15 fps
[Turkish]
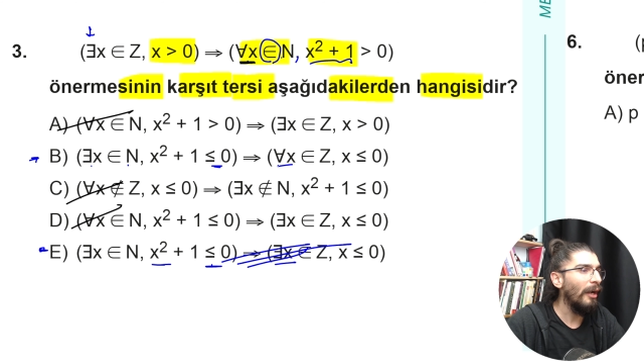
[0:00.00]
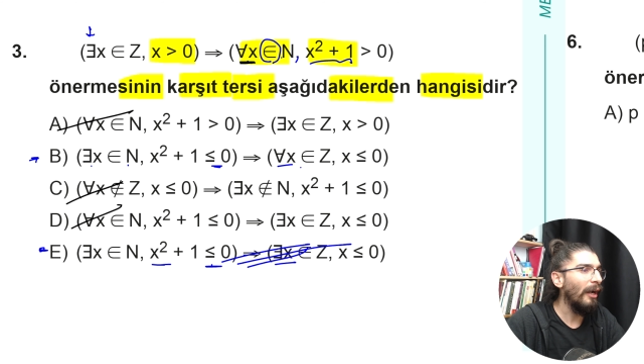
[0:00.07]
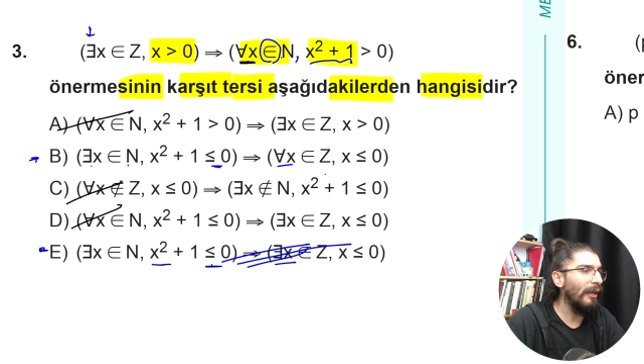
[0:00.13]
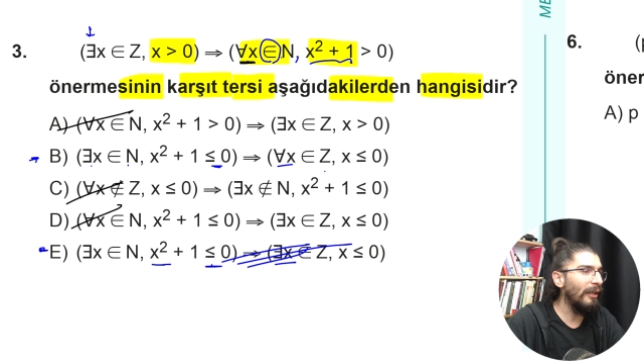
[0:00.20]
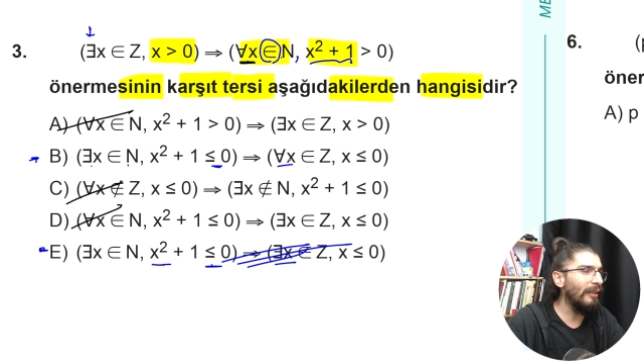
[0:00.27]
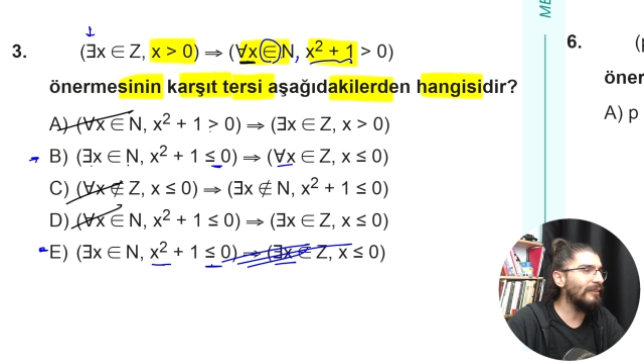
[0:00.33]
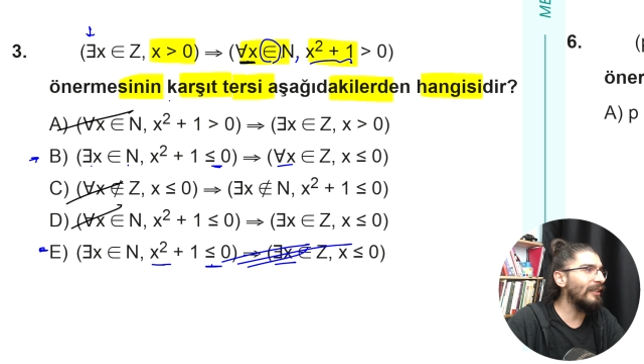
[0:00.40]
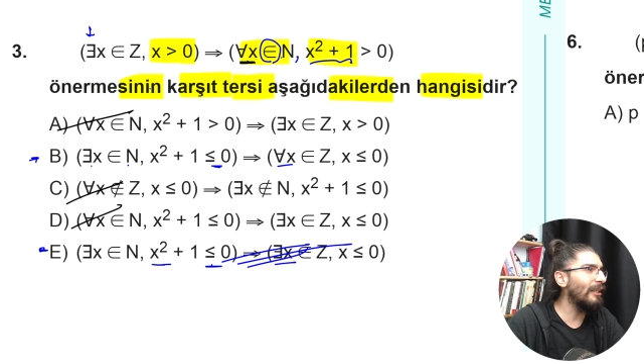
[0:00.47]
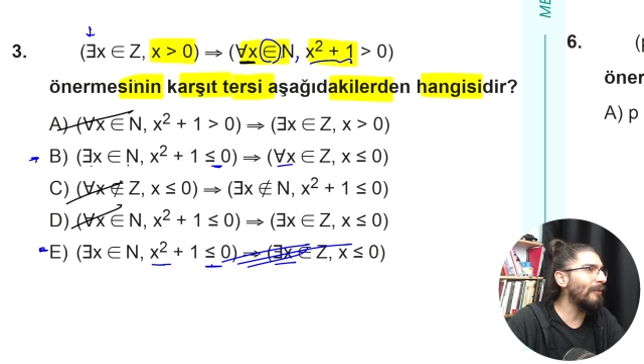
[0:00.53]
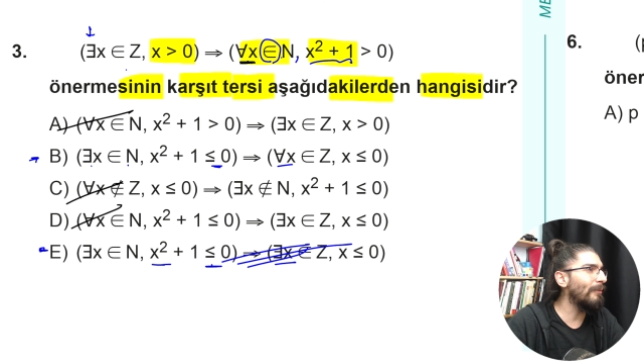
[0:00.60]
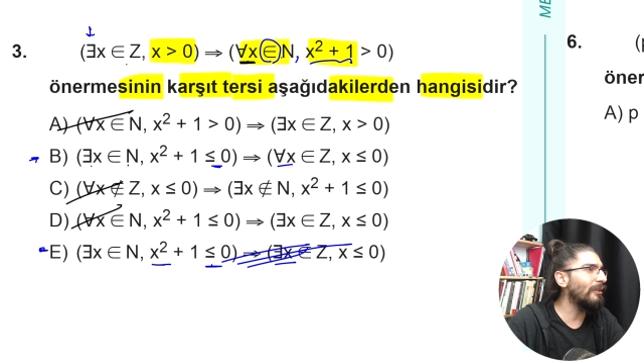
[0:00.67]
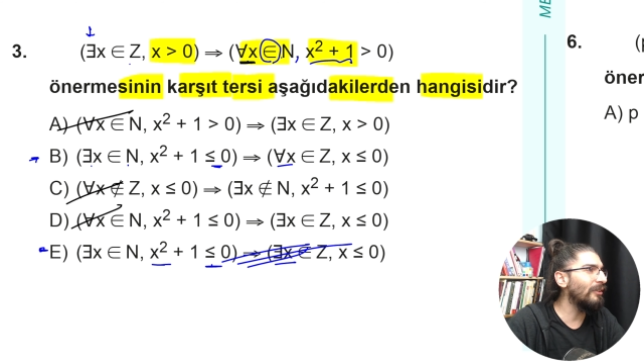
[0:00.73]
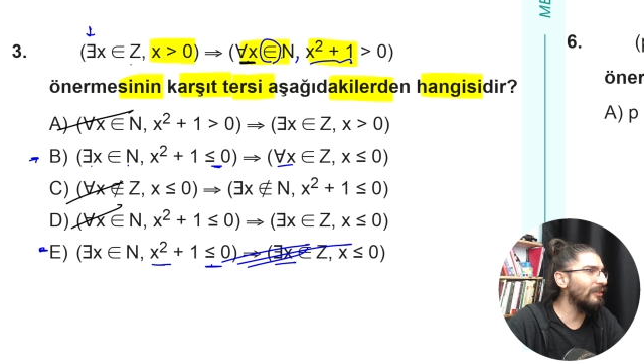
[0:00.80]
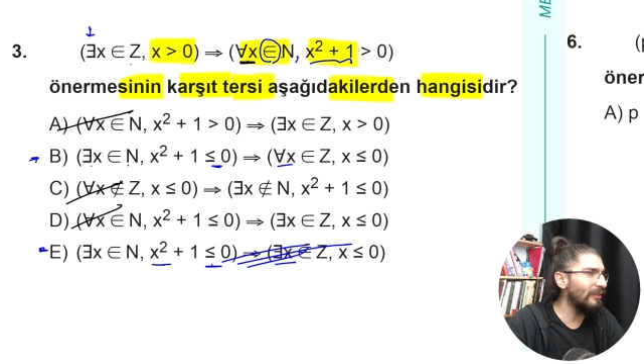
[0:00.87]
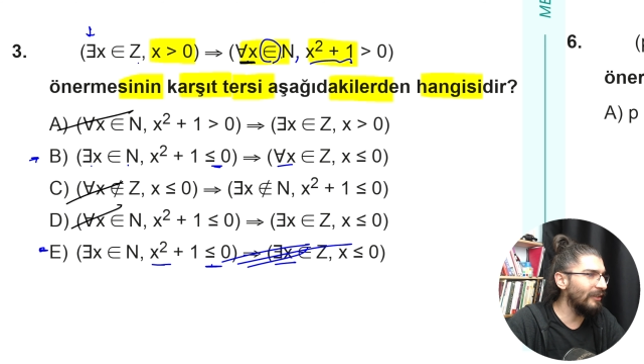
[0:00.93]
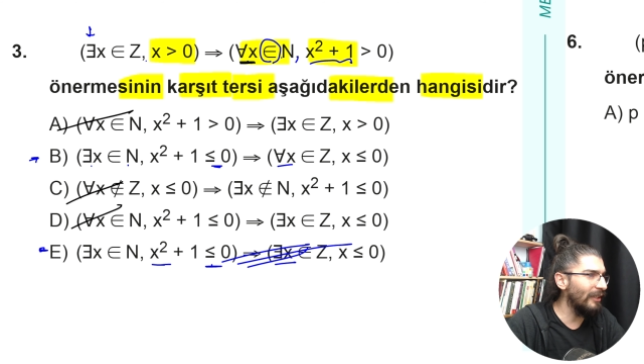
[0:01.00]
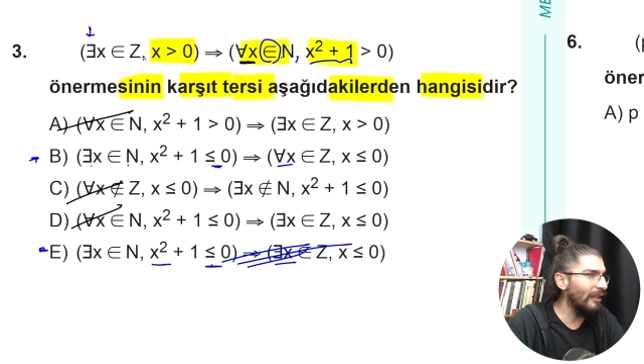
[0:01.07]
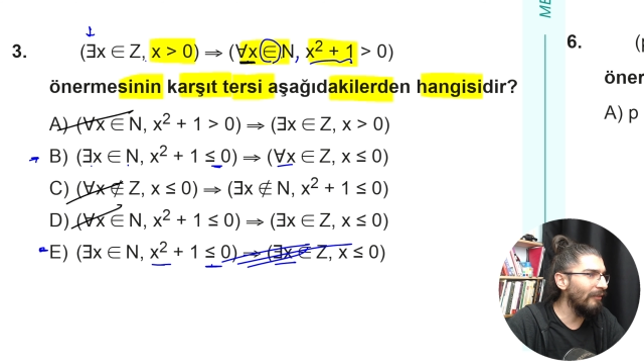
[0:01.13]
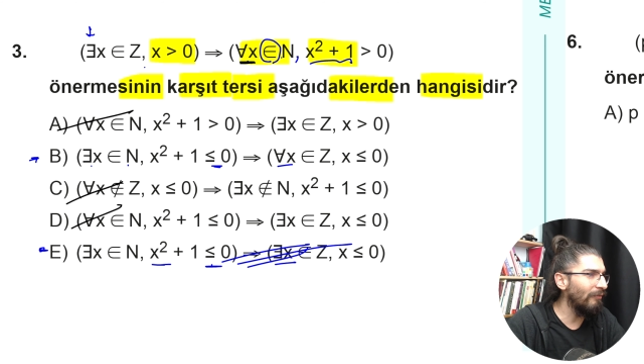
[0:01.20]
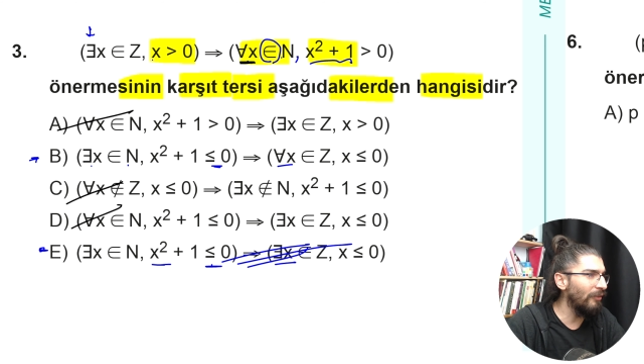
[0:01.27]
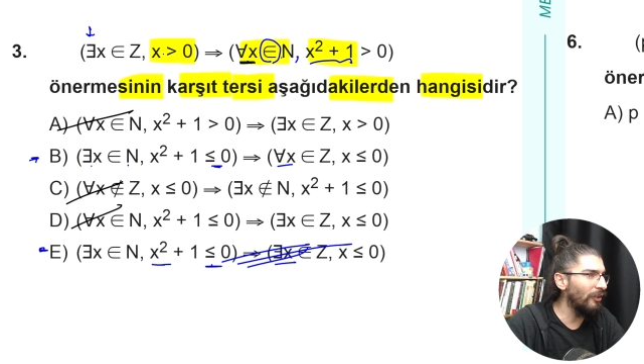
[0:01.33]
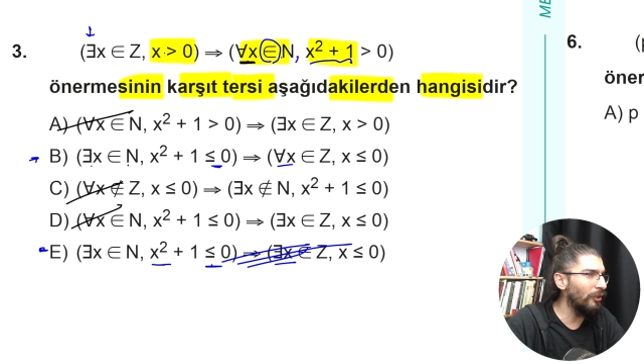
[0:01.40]
Her x elemandır z
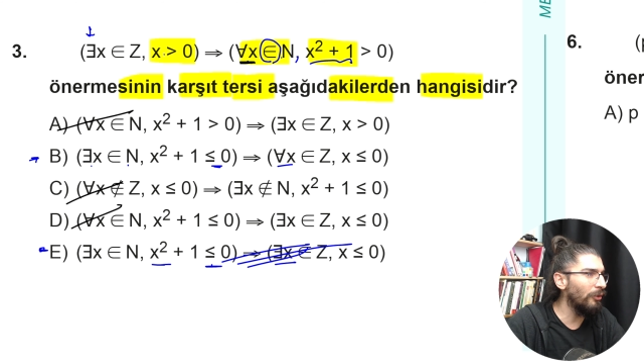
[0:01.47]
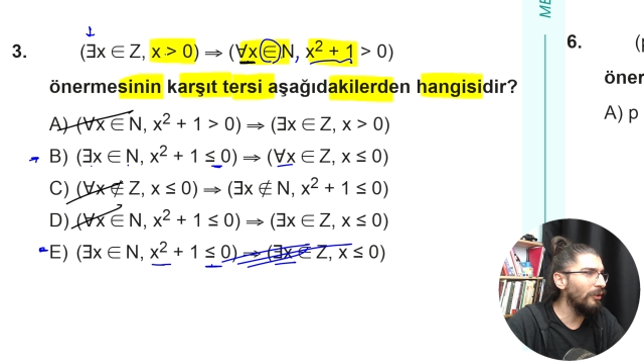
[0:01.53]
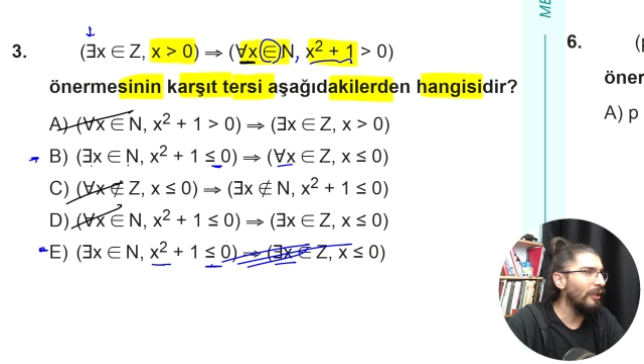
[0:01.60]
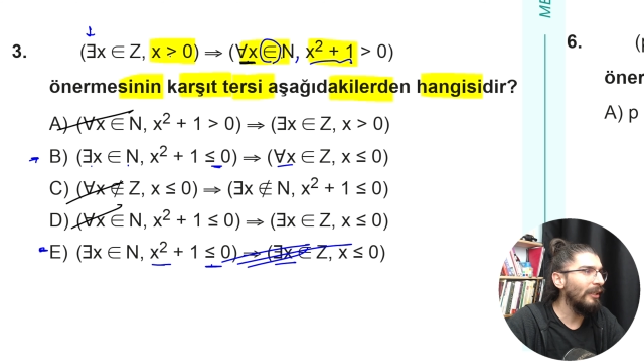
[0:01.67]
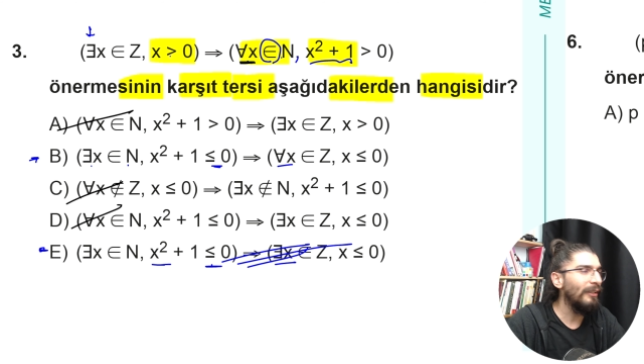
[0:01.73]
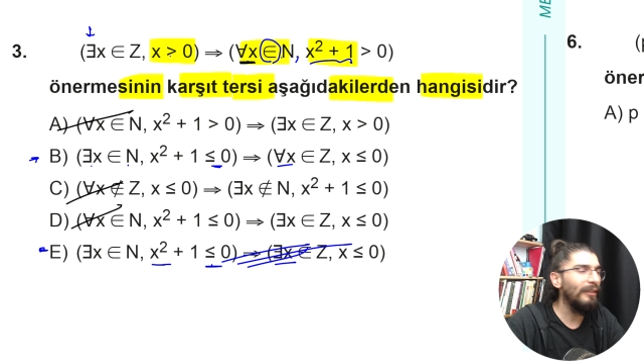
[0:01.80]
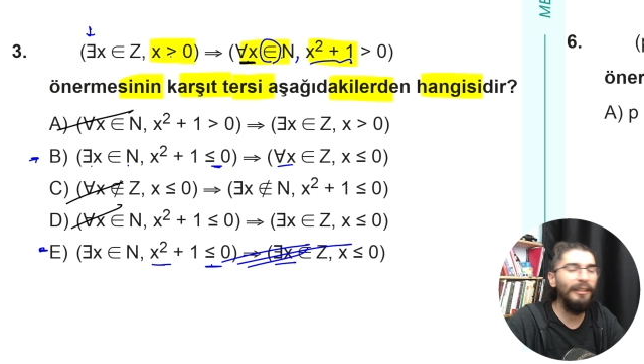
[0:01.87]
virgül